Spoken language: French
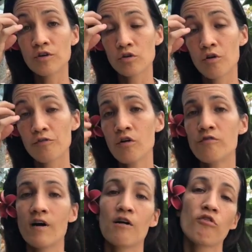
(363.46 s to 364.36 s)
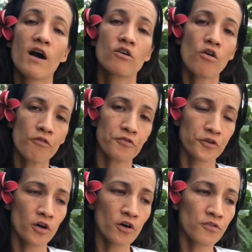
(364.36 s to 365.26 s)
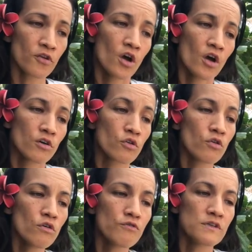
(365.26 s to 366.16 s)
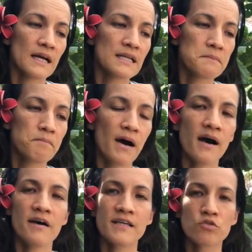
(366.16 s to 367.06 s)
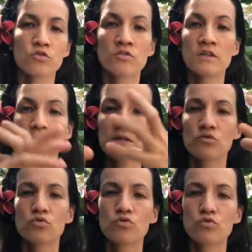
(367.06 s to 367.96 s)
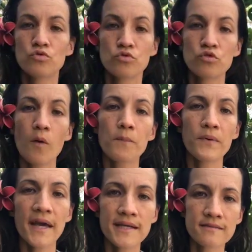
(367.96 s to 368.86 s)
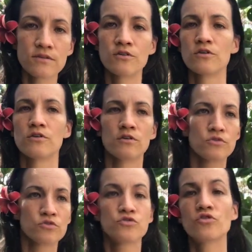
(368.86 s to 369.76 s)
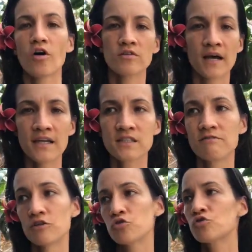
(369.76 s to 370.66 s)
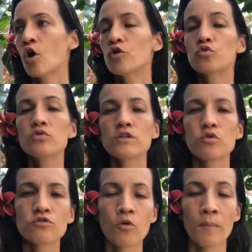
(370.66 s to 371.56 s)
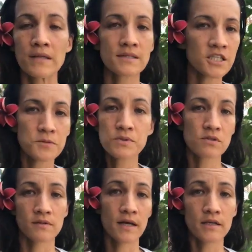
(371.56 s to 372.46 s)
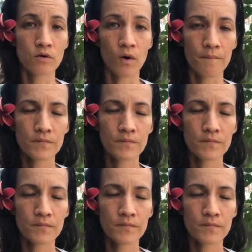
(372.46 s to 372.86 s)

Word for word: votre enfant va avoir confiance que vous n'allez pas être une espèce de, tempête, euh, tornade qui va juste tout détruire son passage et puis s'en aller quoi.